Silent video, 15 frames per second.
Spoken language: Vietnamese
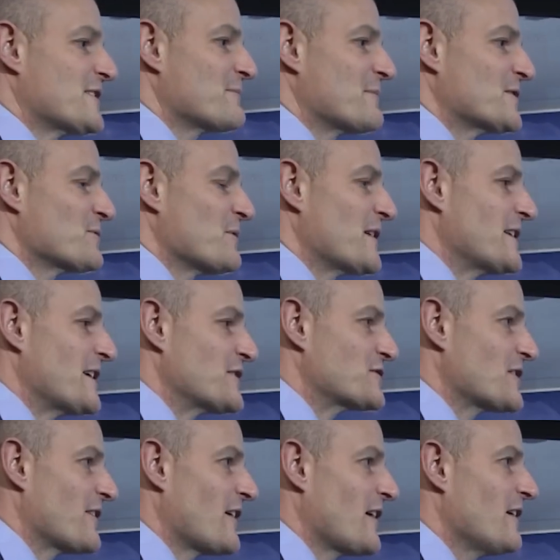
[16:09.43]
cô rõ ràng sẽ
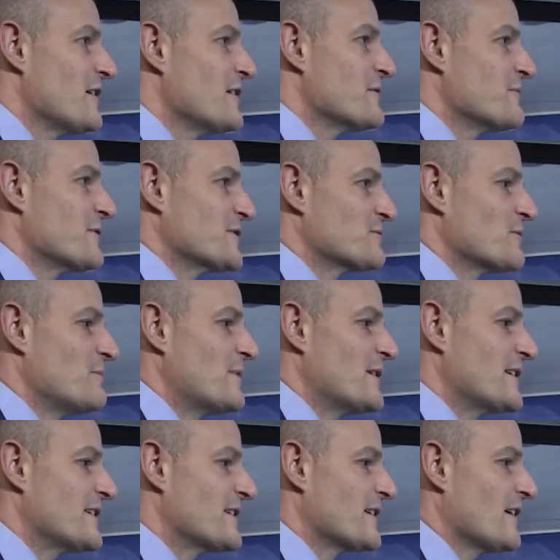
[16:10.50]
cảm nhận được chúng ta đang
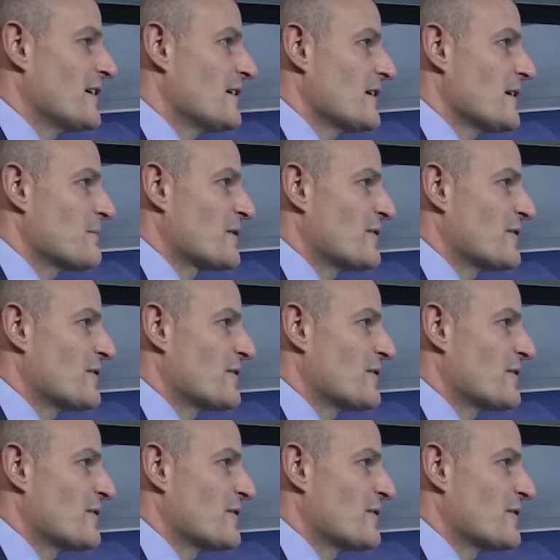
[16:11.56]
đối đầu với nhau.